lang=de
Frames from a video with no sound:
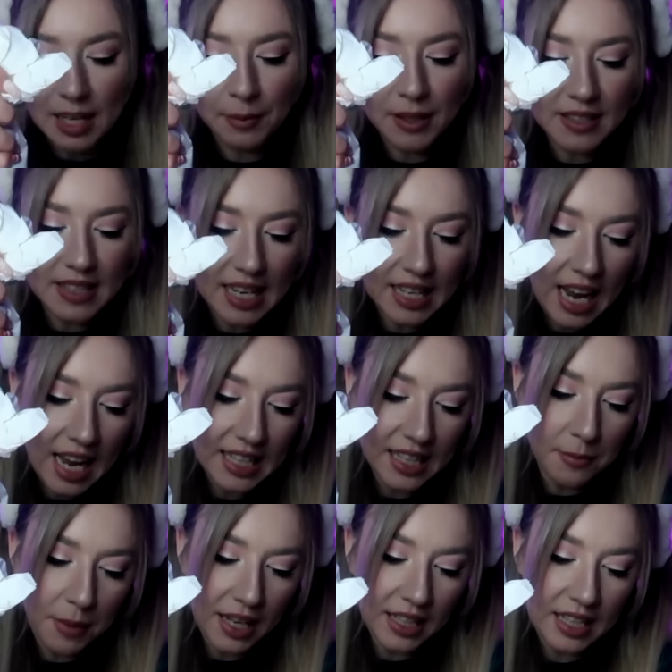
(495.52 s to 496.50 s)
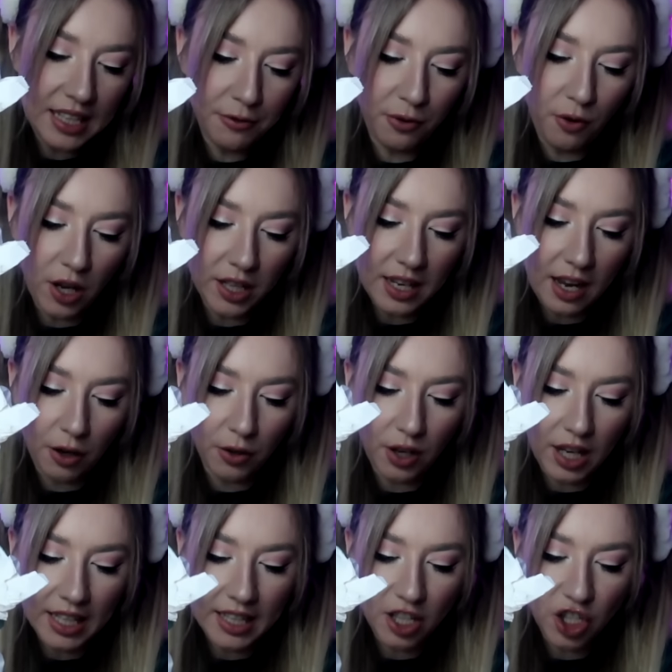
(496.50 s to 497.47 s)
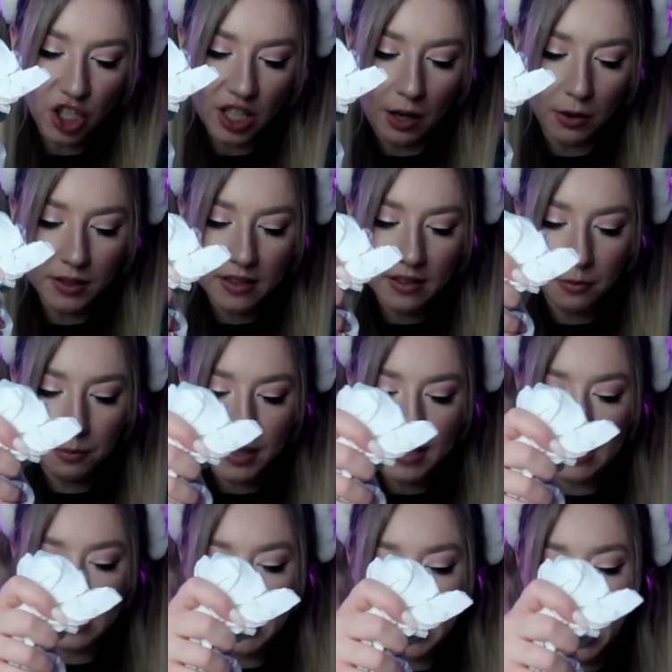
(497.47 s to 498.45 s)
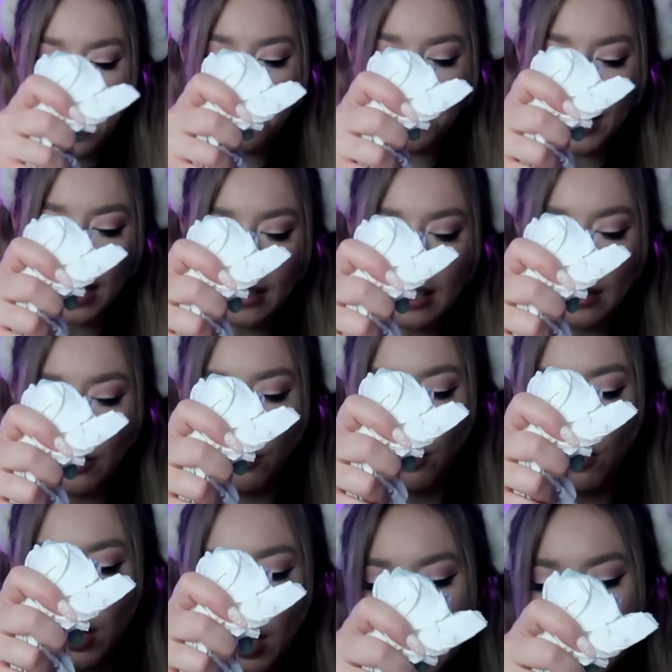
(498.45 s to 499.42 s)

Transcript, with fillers: Ich habe gesehen, einige machen hier vorne auch noch an der Schnauze so ein bisschen gelb dazu,